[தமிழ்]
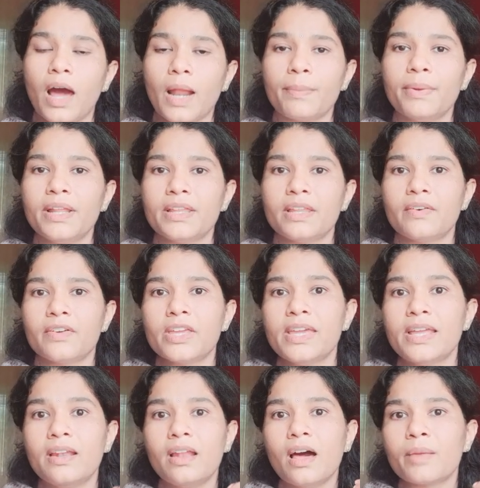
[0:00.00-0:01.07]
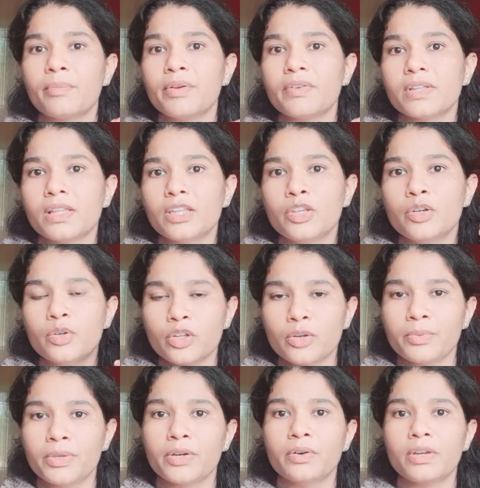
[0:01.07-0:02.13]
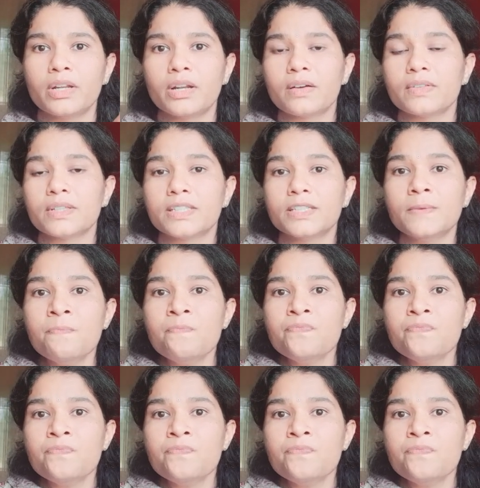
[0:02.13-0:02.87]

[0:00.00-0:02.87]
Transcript: அர்பன் ஏரியா வரைக்கும் எல்லாருமே வந்து அந்த யூடியூப்பையோ இல்லைனா வந்து